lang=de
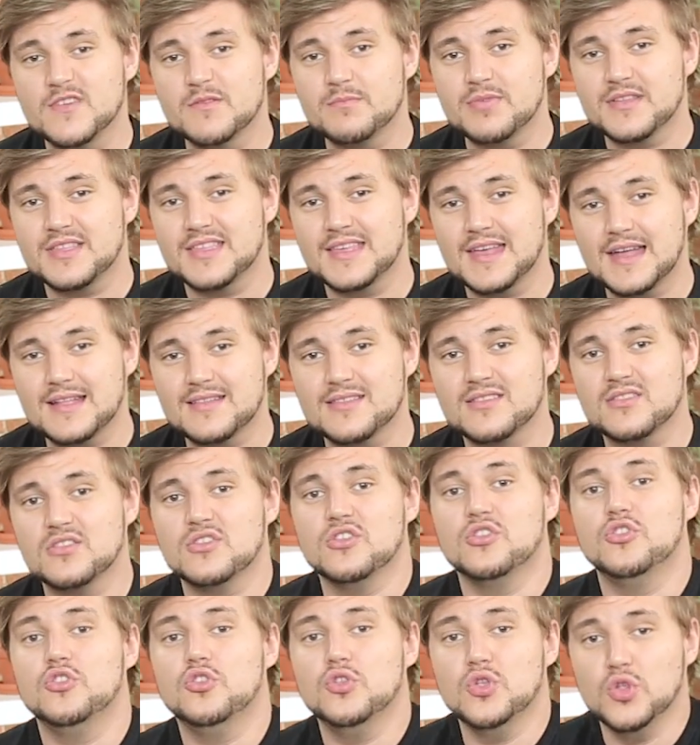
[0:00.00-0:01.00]
wir bis jetzt
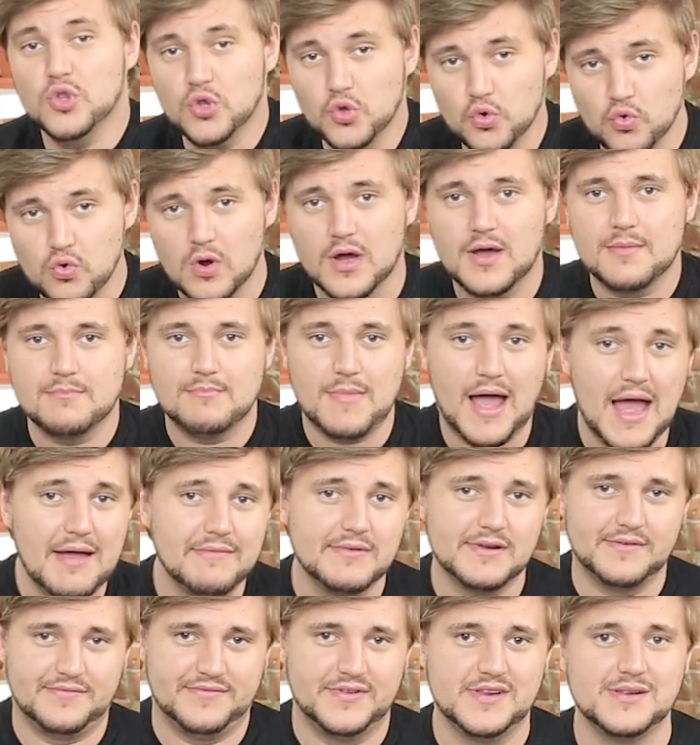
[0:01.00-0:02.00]
nur
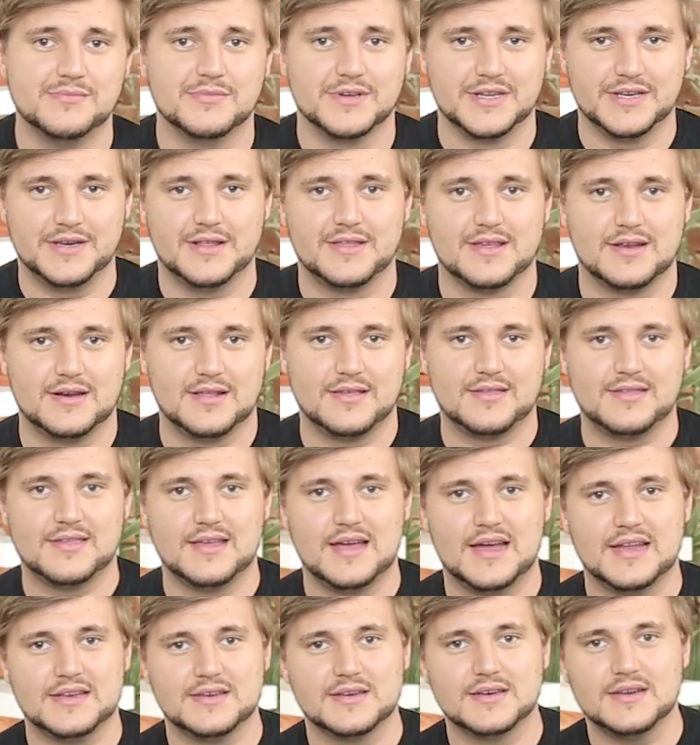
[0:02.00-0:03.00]
Marvel-Filme in dieser
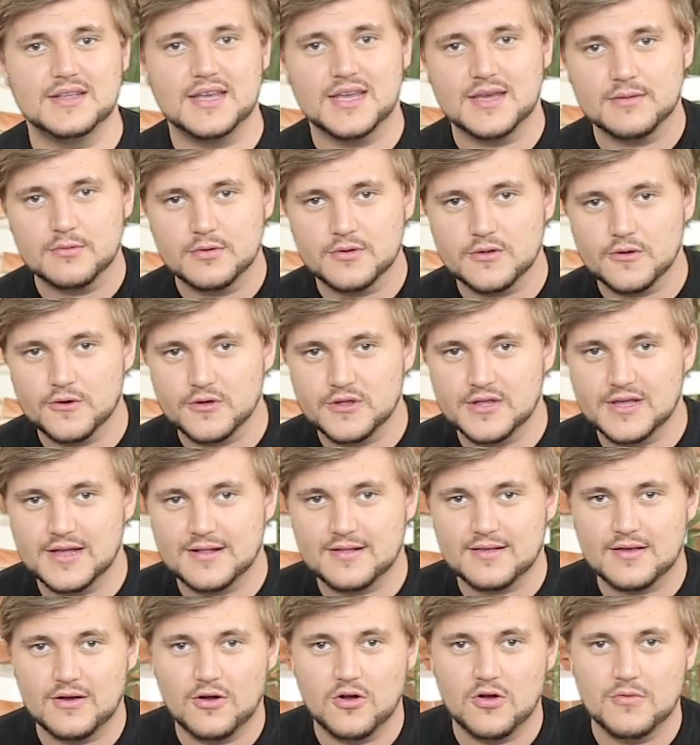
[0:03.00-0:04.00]
Liste hatten, gebe ich euch
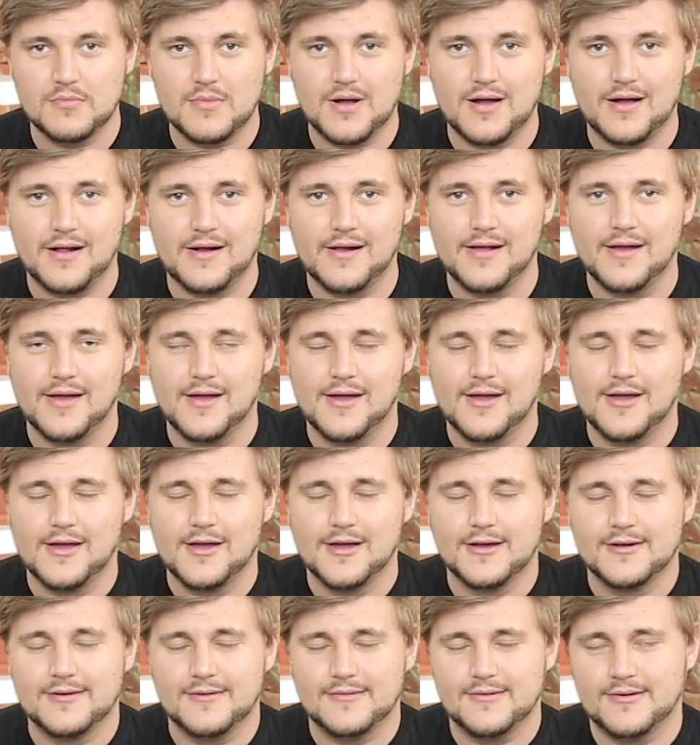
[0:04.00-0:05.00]
jetzt auch mal
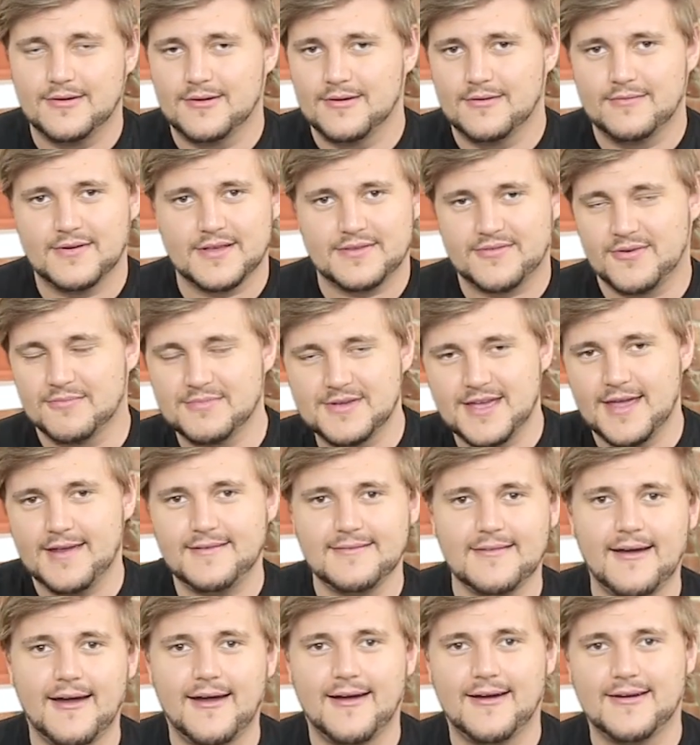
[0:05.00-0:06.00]
äh, was vom
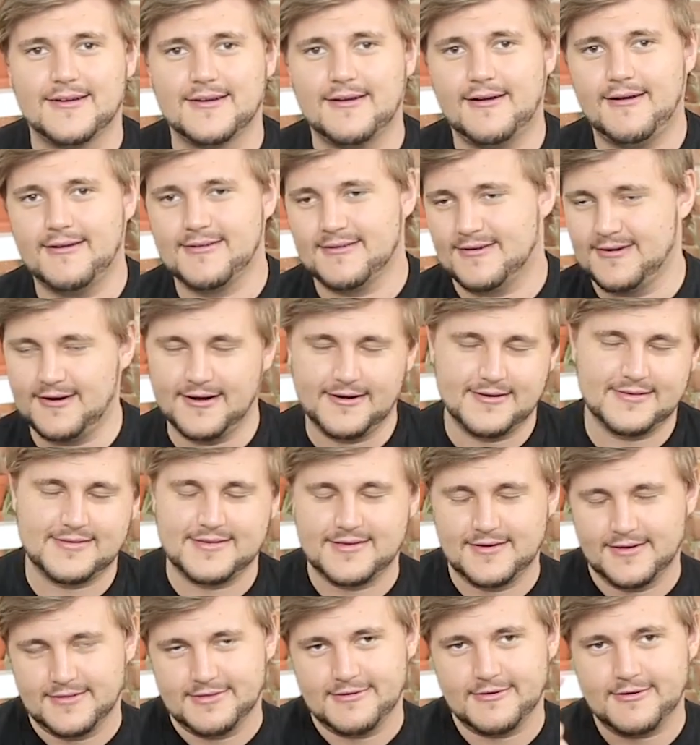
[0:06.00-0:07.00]
Gegner? Ein
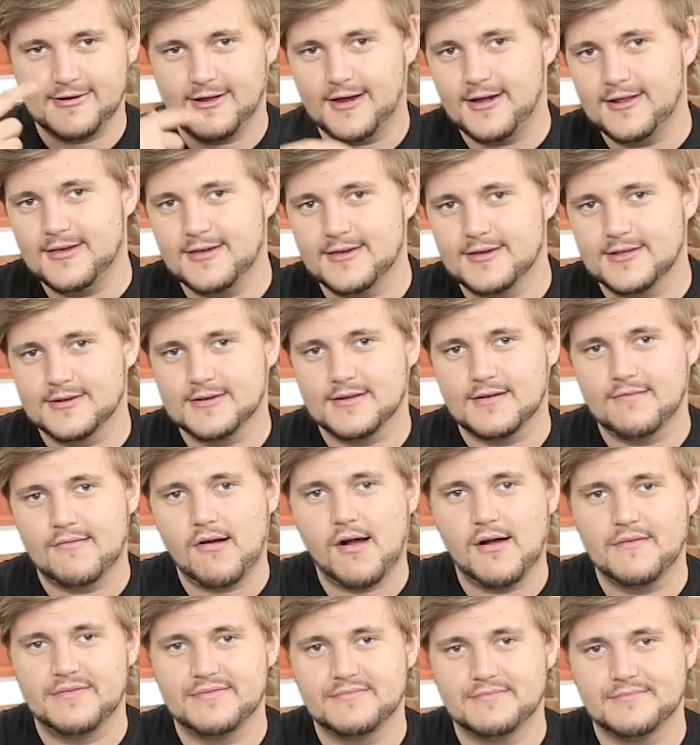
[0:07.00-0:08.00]
kleines Zuckerli
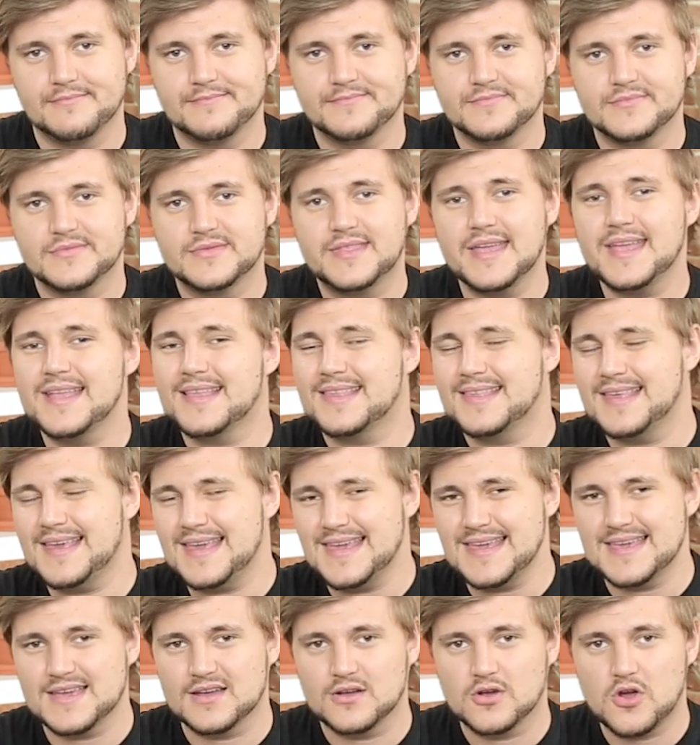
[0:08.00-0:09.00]
hingeworfen.
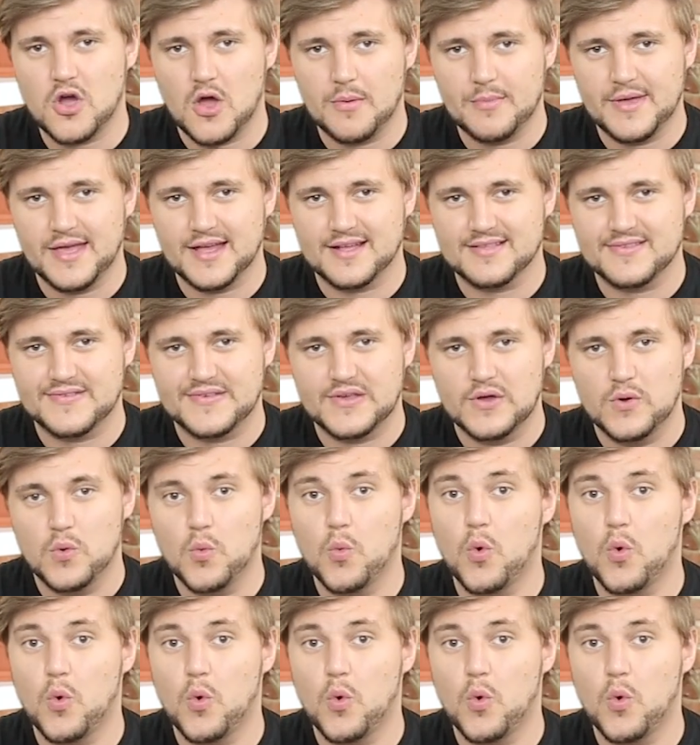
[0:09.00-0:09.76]
DC Comics